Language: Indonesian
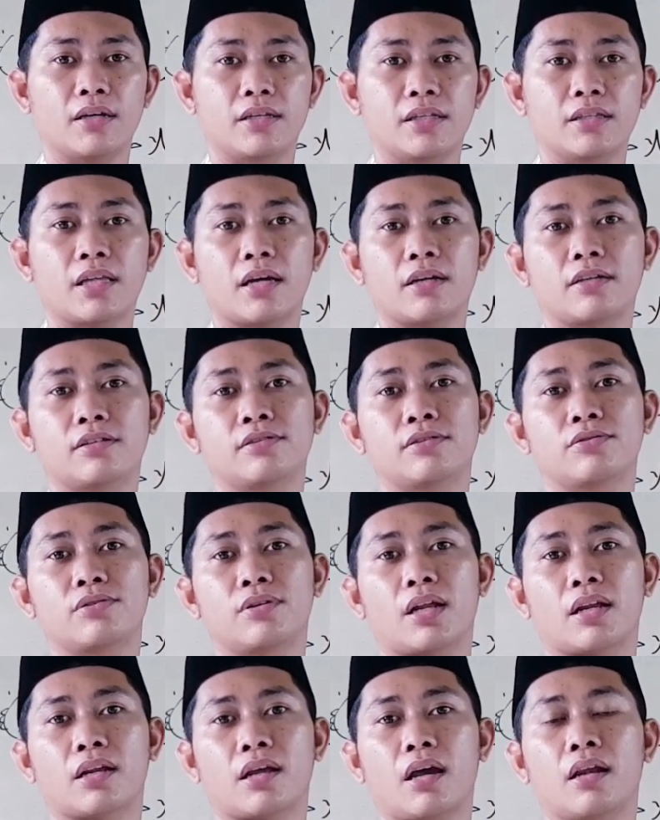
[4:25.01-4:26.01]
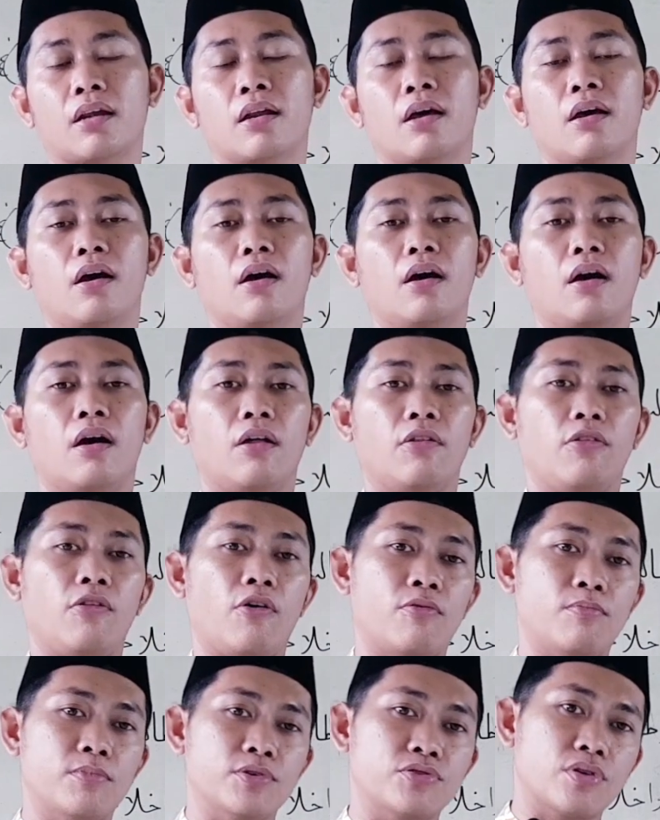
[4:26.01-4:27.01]
kita disunatkan
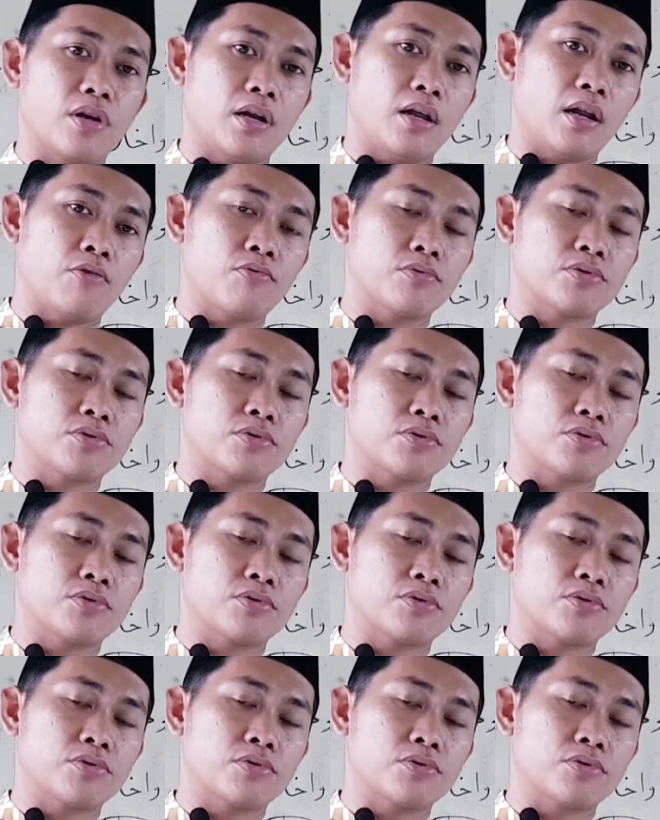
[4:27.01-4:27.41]
Allahumma sholli